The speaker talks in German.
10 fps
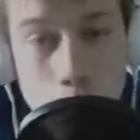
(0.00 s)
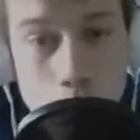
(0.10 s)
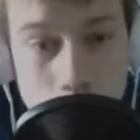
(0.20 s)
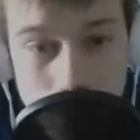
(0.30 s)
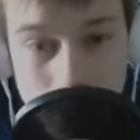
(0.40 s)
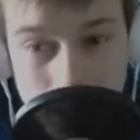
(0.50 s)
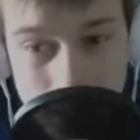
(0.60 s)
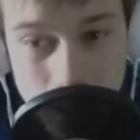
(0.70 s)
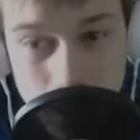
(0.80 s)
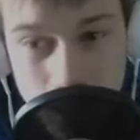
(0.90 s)
ihr müsst
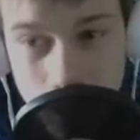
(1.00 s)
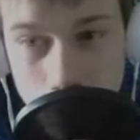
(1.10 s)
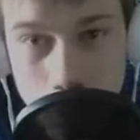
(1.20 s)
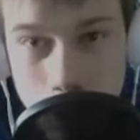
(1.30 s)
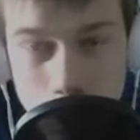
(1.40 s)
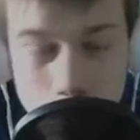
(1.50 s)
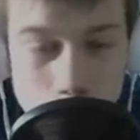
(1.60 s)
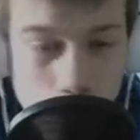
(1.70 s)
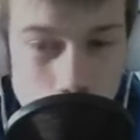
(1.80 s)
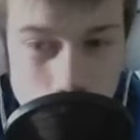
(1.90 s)
nicht äh, unbedingt ein
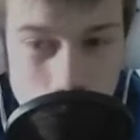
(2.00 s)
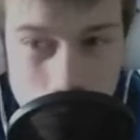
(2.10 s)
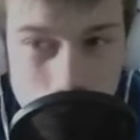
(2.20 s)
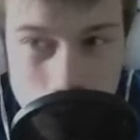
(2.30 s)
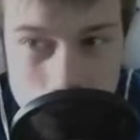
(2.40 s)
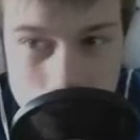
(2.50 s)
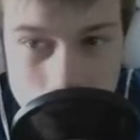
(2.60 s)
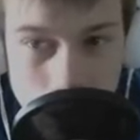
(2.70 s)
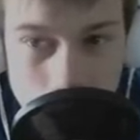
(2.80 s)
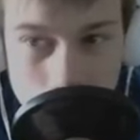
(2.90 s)
Video darüber machen
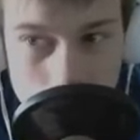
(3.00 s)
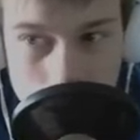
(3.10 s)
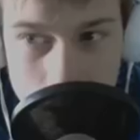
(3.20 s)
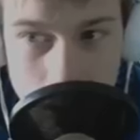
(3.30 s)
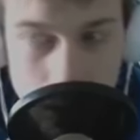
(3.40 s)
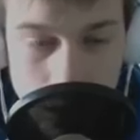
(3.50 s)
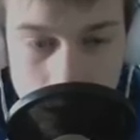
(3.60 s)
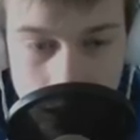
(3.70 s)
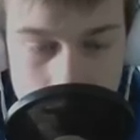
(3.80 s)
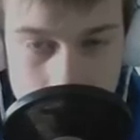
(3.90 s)
und um den
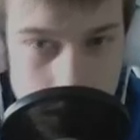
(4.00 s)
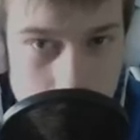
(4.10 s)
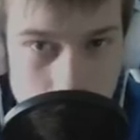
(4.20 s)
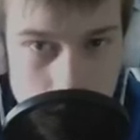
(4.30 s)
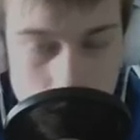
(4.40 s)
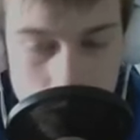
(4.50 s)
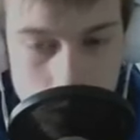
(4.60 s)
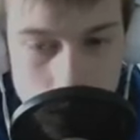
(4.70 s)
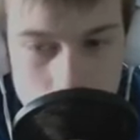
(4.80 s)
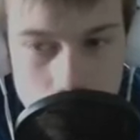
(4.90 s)
gegenseitig fertig zu
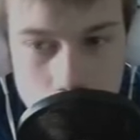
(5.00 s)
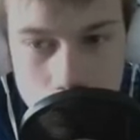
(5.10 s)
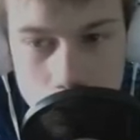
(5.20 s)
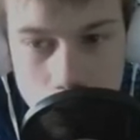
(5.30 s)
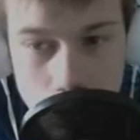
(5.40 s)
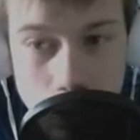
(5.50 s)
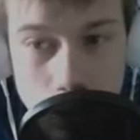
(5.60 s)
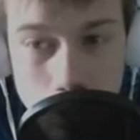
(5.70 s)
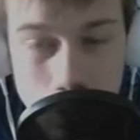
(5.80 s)
machen, sondern ihr könnt es auch